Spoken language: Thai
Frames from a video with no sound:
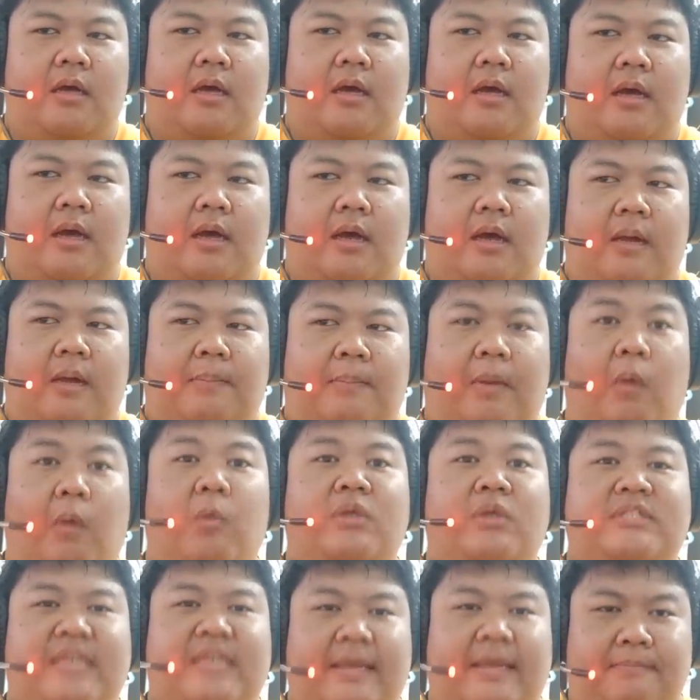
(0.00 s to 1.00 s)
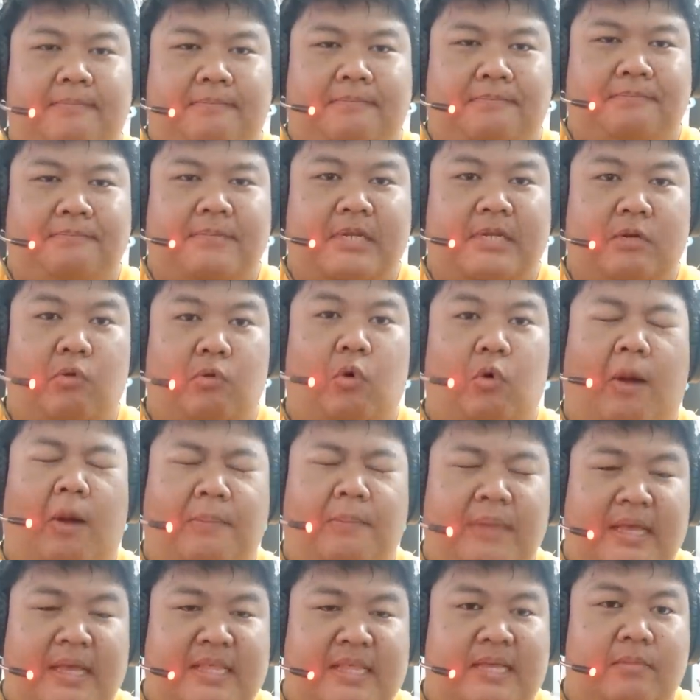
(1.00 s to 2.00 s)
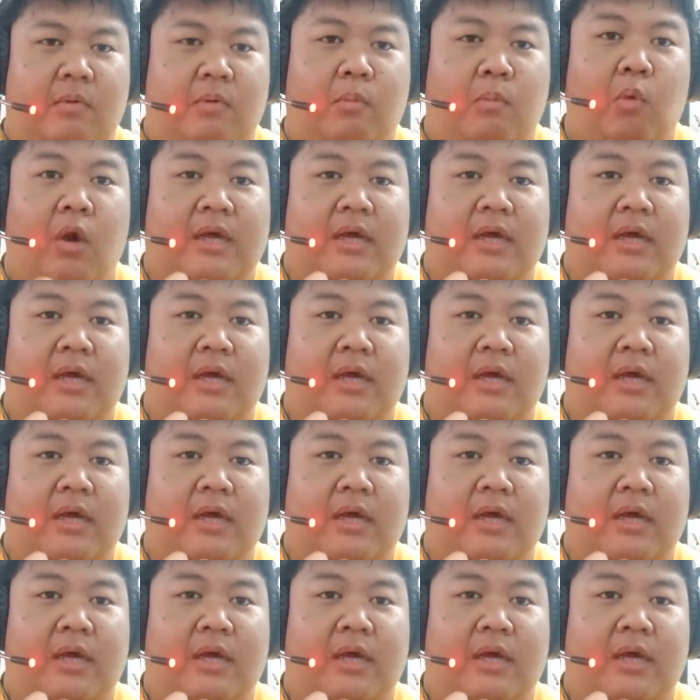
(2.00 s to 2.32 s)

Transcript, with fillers: อ่าพาวเวอร์เจมหรือลูกออฟไอสีม่